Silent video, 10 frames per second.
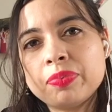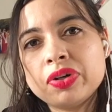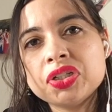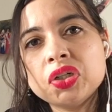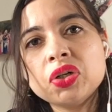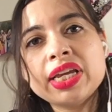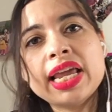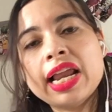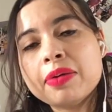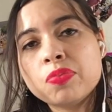apoyo. Y
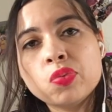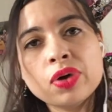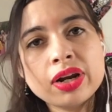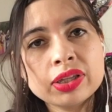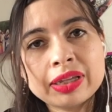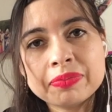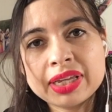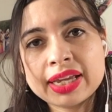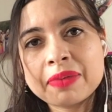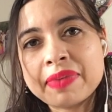el abuelo
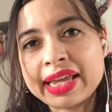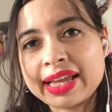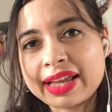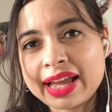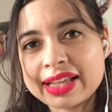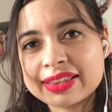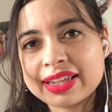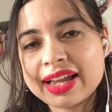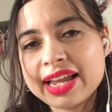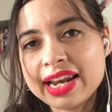también, que me
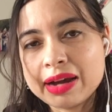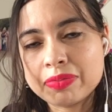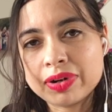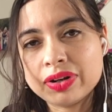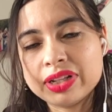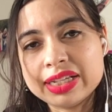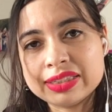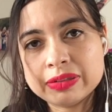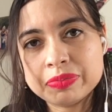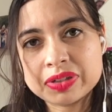encanta, el abuelo de
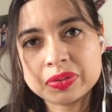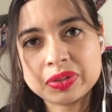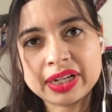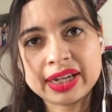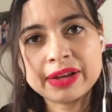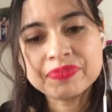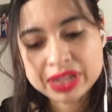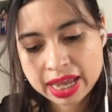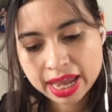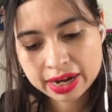este personaje,
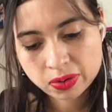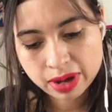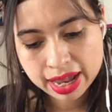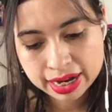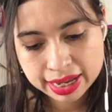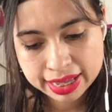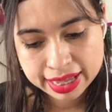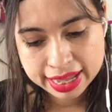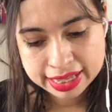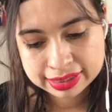el cual
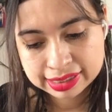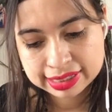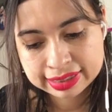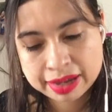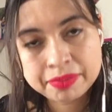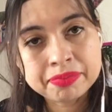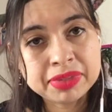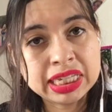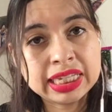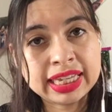es Sam
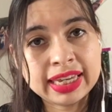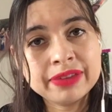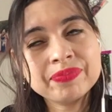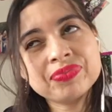Minky.